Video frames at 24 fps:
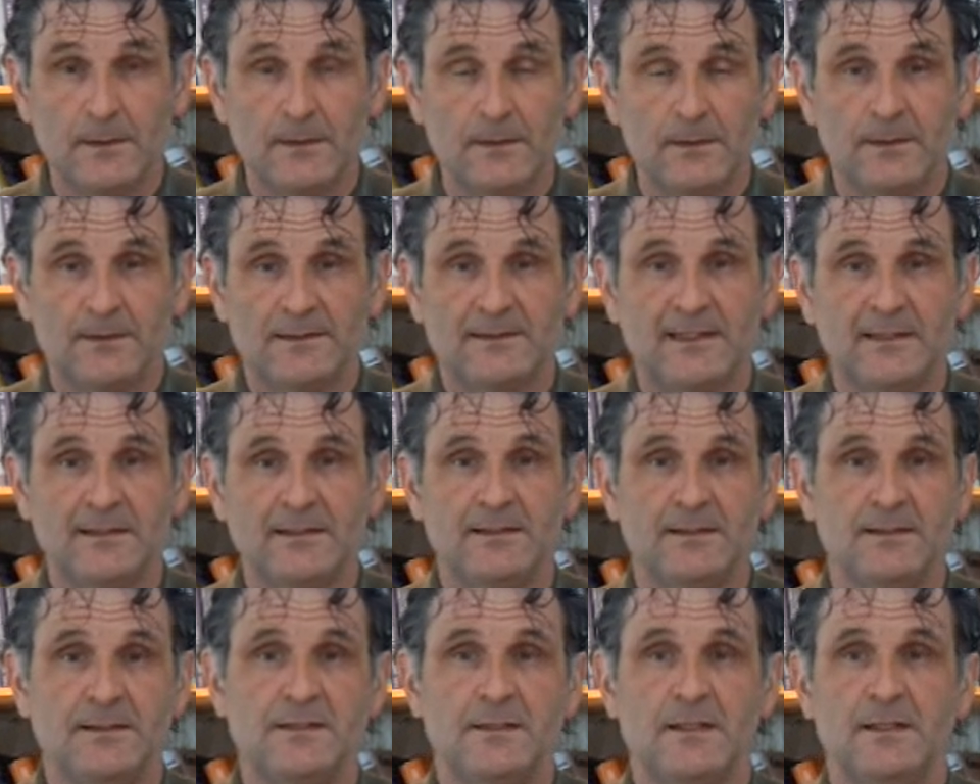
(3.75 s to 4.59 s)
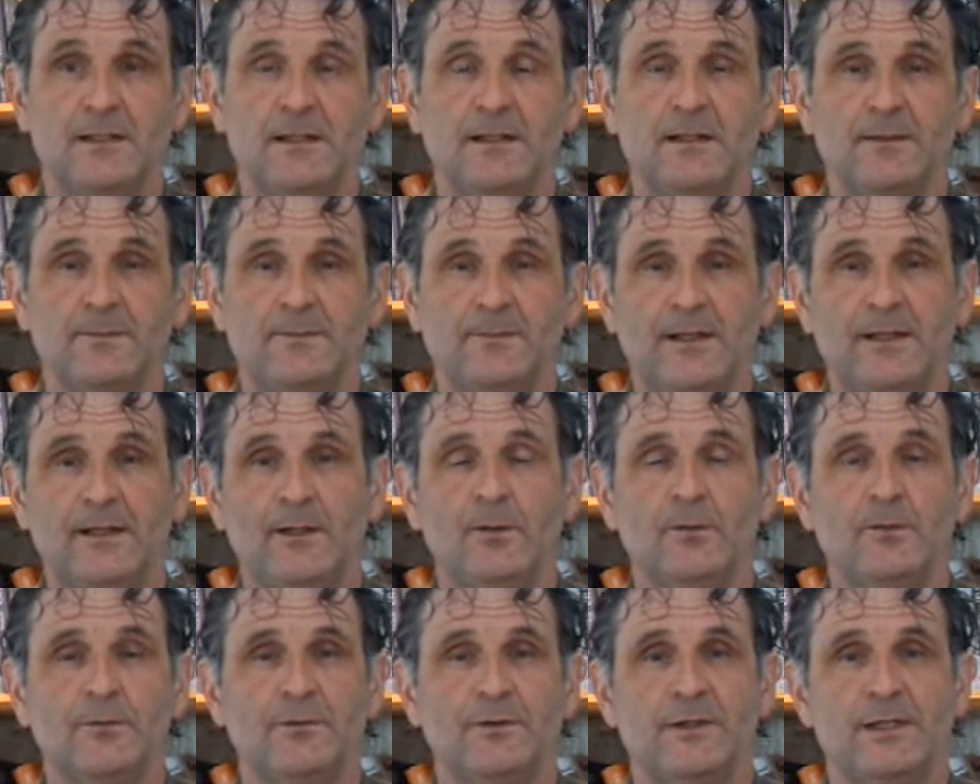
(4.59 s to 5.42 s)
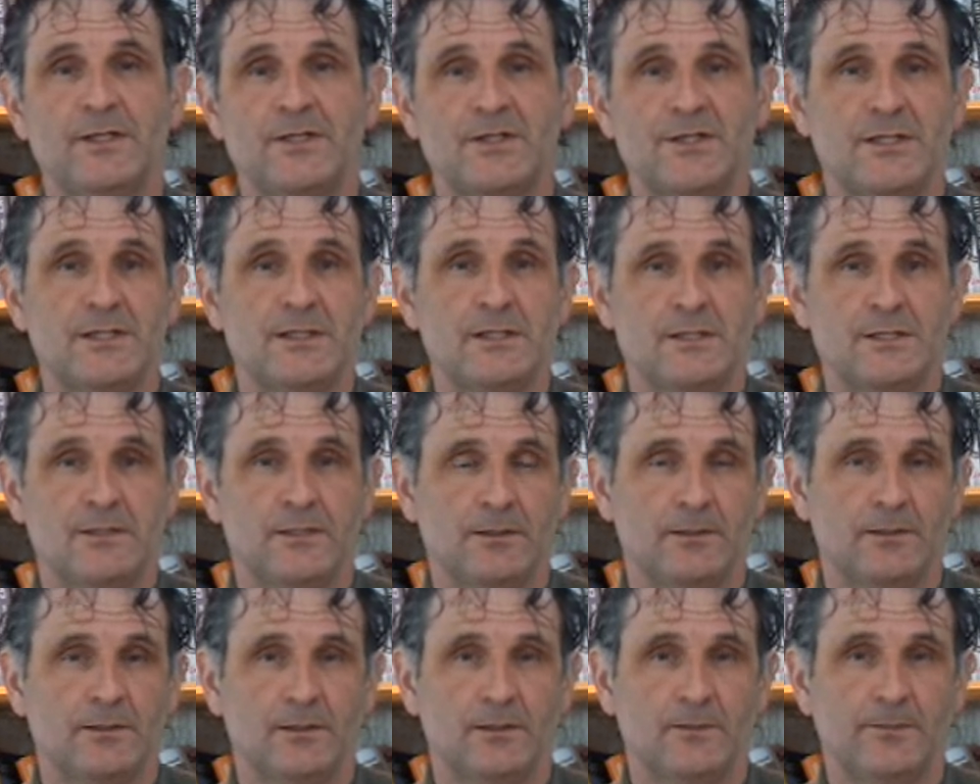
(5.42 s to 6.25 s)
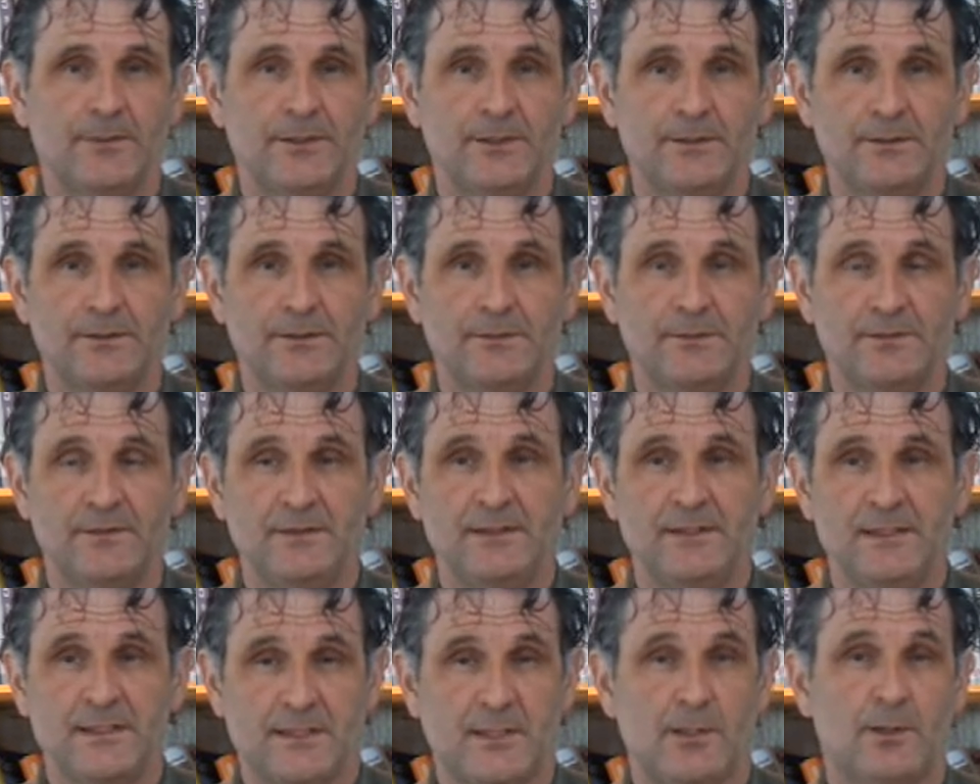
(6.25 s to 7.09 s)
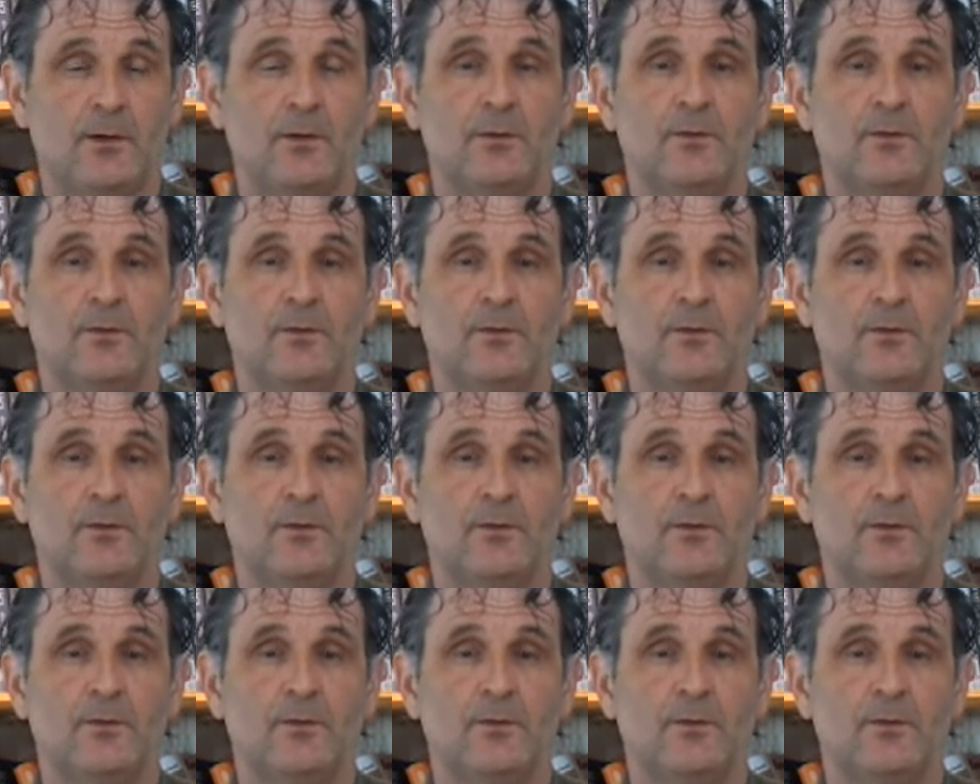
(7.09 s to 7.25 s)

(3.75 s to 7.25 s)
En tant que kinésiologue, ben, on veut agir sur le mode de vie des gens.